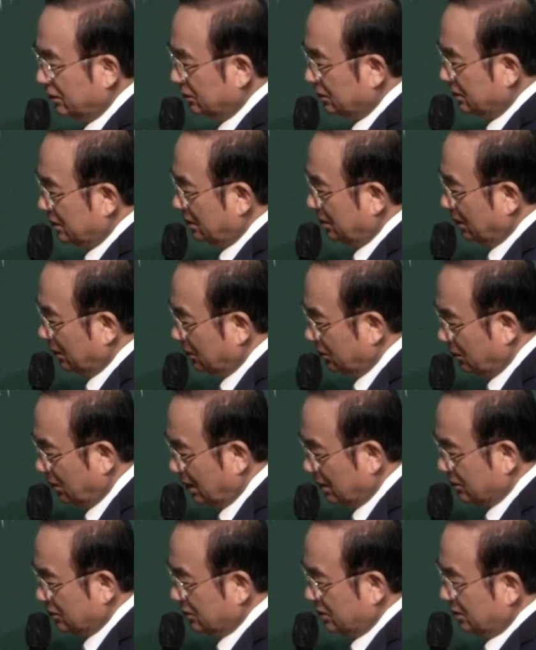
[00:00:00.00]
집에
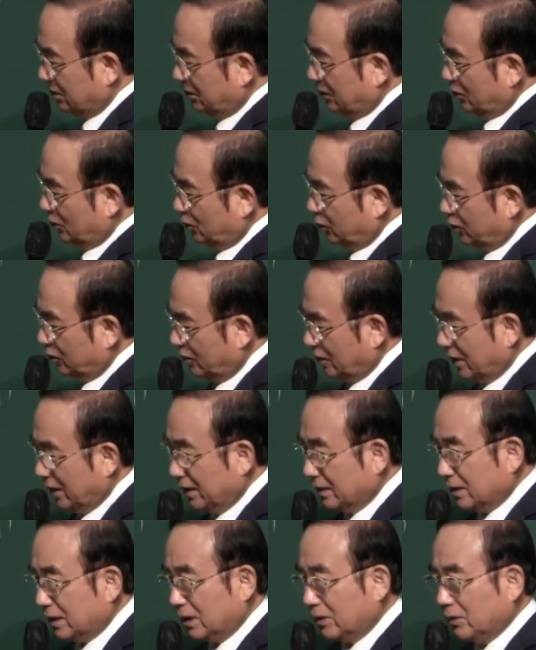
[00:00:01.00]
들어가서 집에도 부부간에
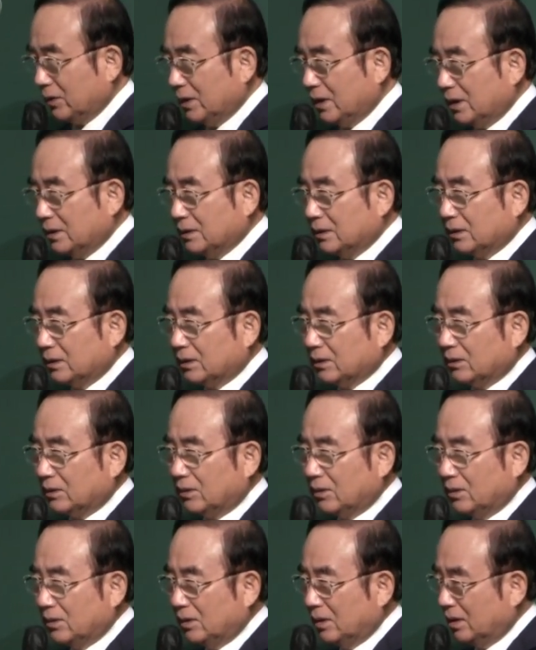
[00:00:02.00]
자꾸 이간시키고
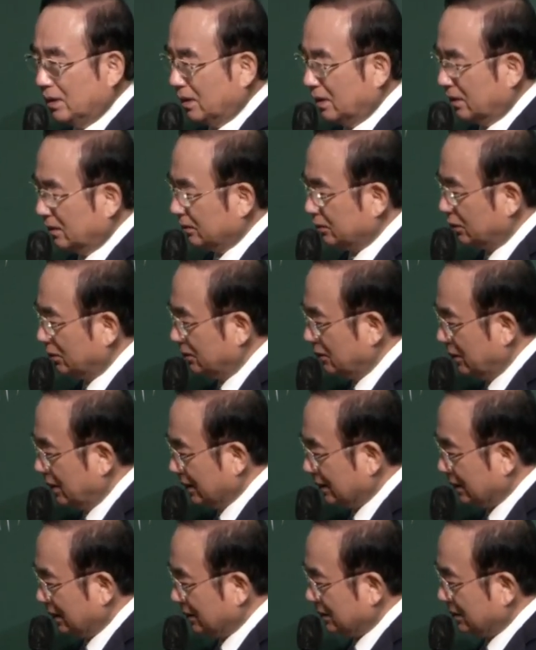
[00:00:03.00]
부모와
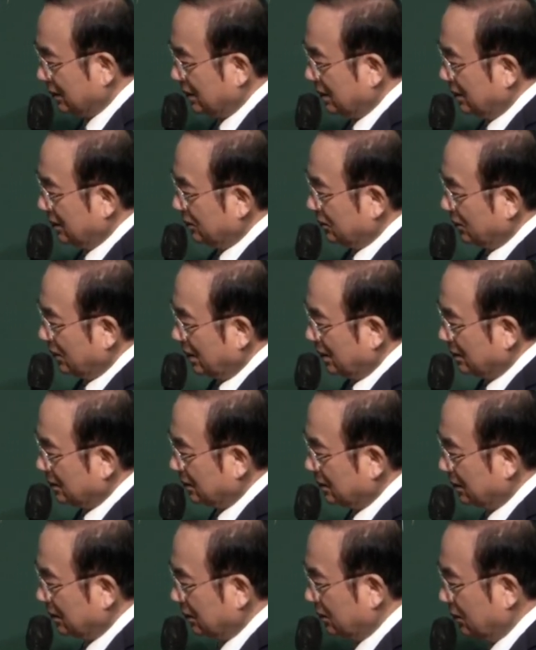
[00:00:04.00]
자식 간에도
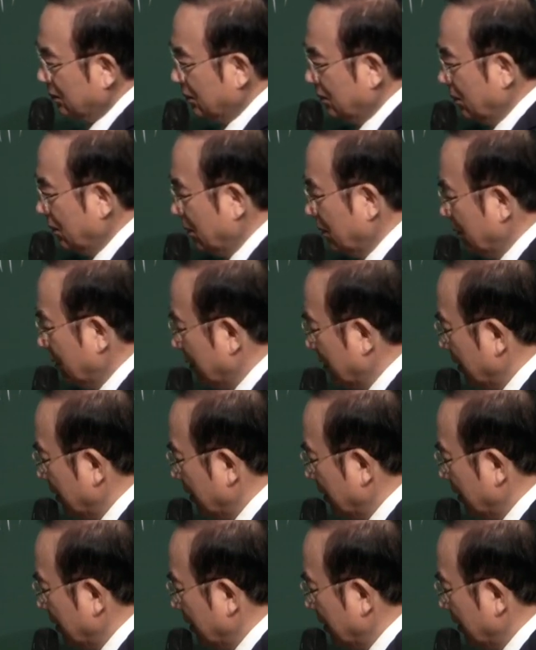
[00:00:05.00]
이간시키고요.